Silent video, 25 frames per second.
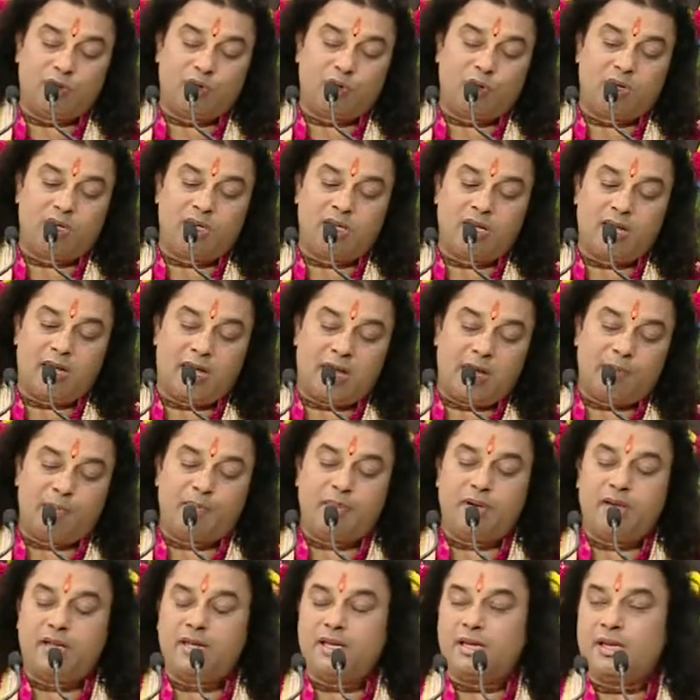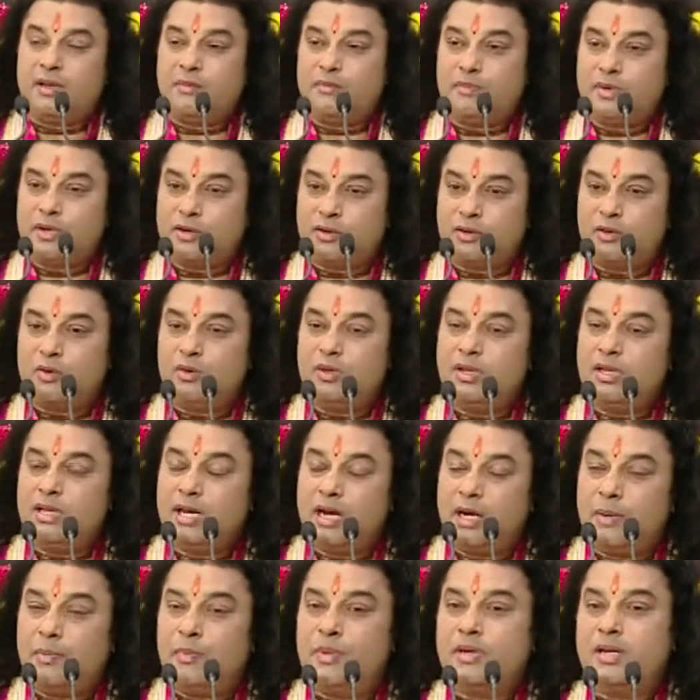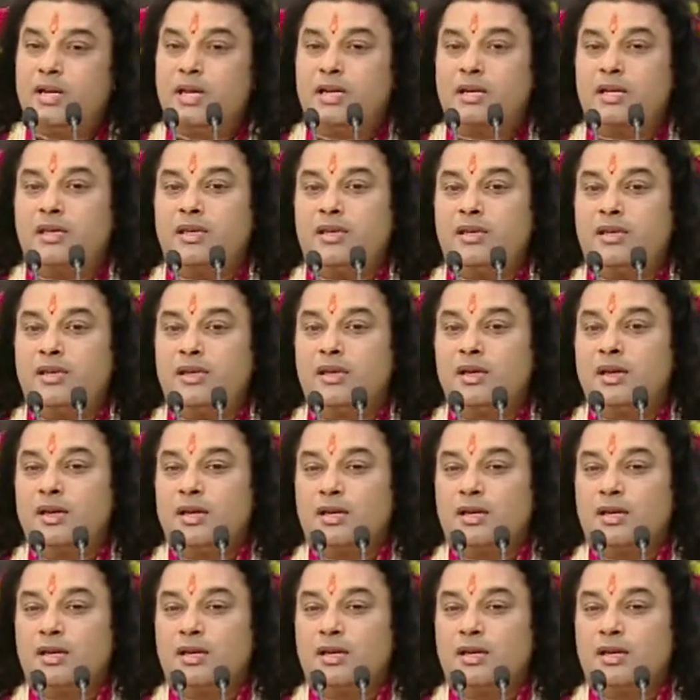दुनिया अपनी है पर कोई अपना नहीं है